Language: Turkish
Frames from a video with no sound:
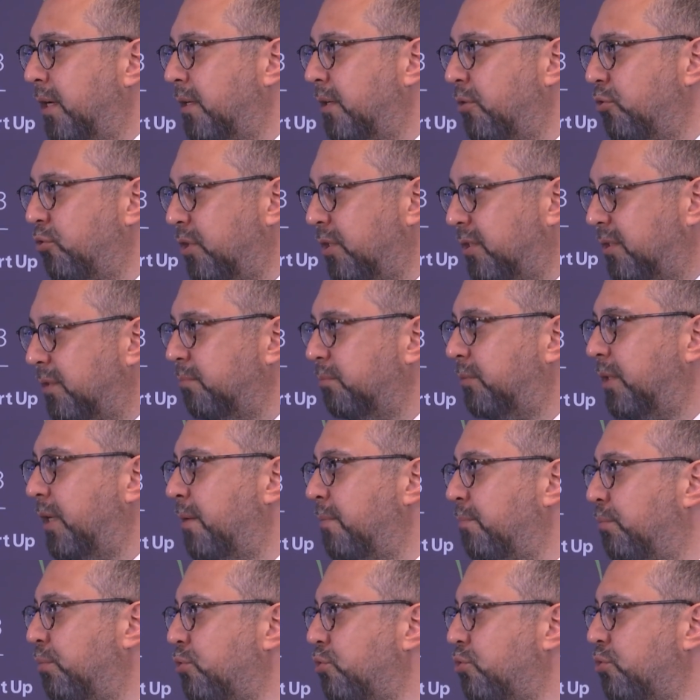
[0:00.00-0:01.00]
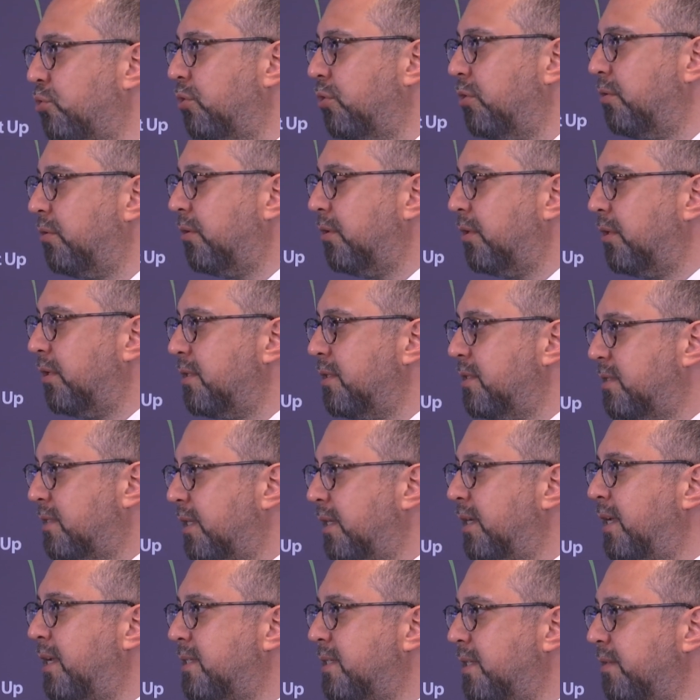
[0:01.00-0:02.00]
üretim temposu e,
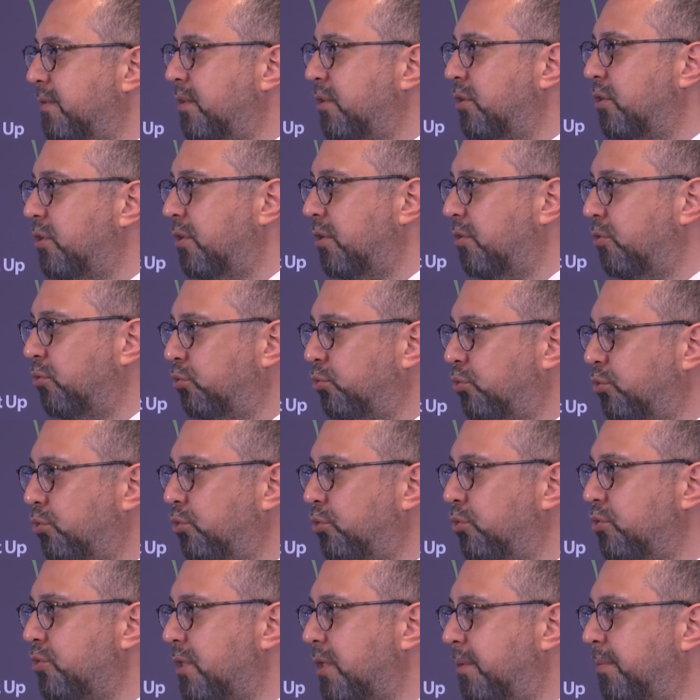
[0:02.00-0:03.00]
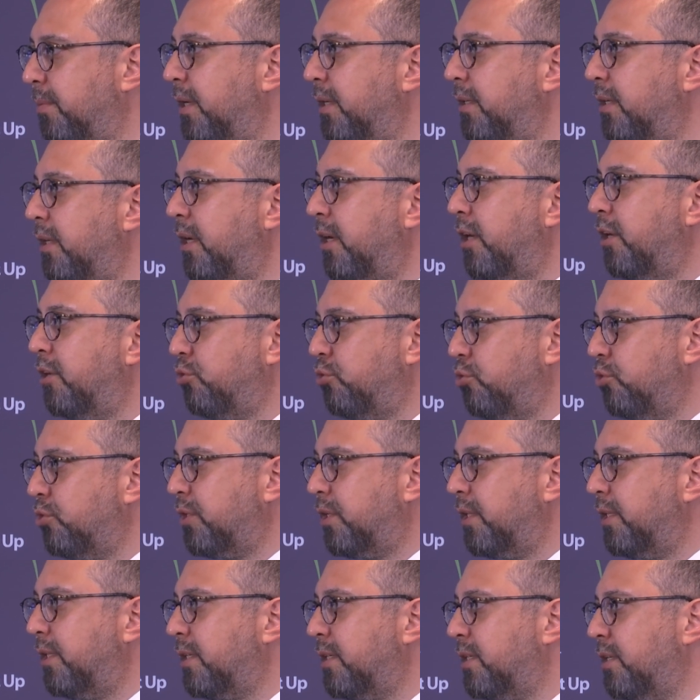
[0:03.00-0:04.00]
istenen seviyede oturduğu zaman
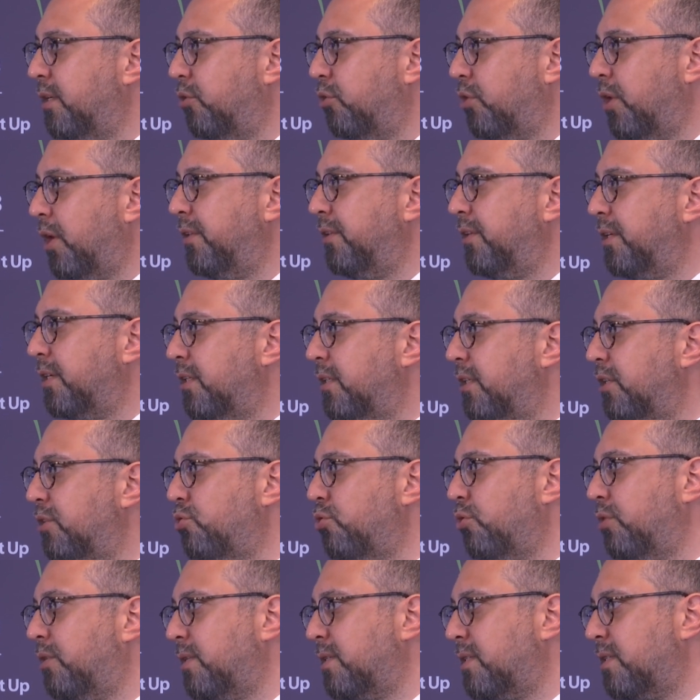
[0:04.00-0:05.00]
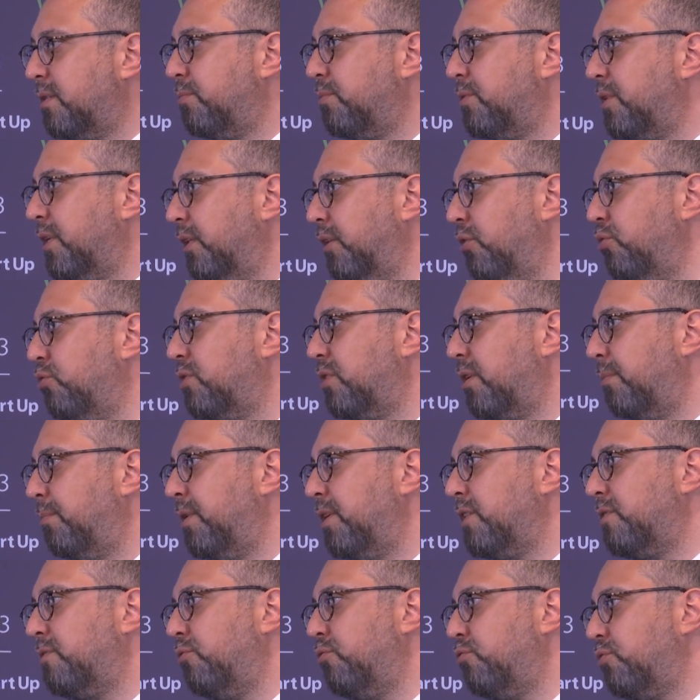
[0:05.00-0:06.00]
Türkiye'deki oranların da çok hızlı bir şekilde
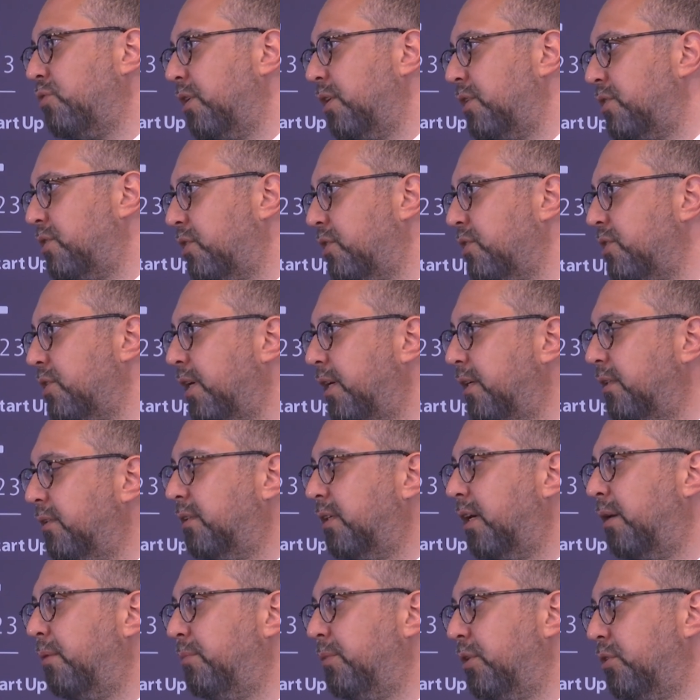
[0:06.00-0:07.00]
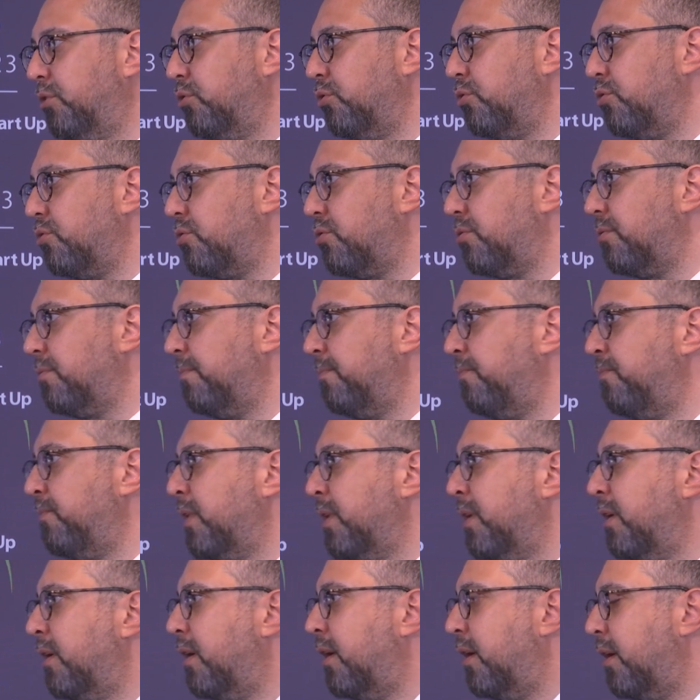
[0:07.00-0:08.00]
%5 ve üzerine çıkacağını tahmin ediyoruz.
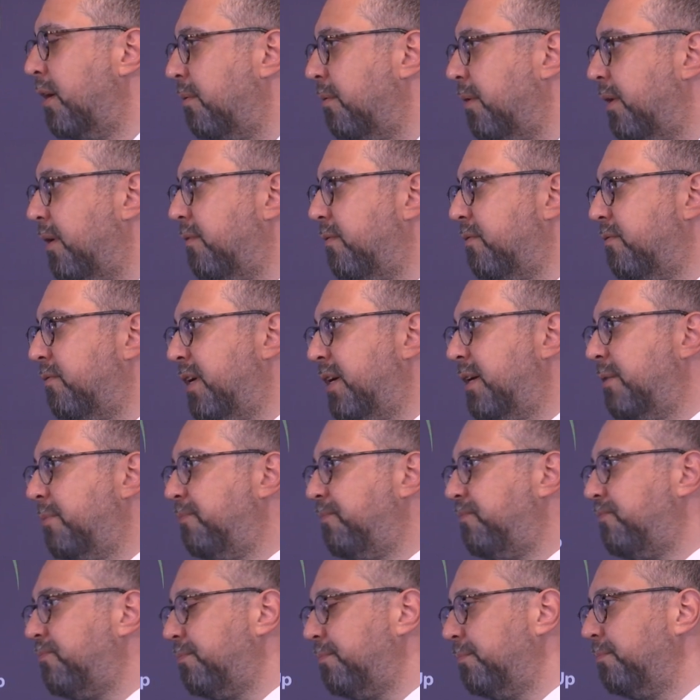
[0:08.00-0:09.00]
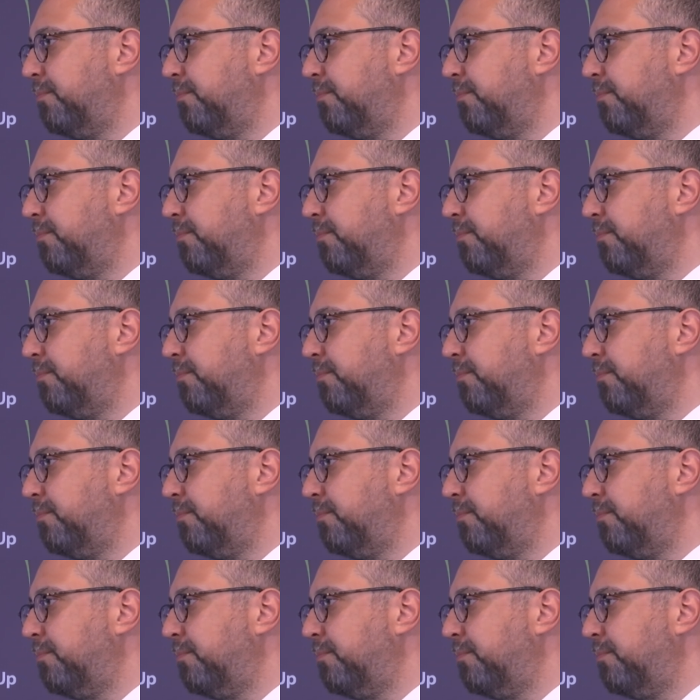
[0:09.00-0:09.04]
Kaan Bey.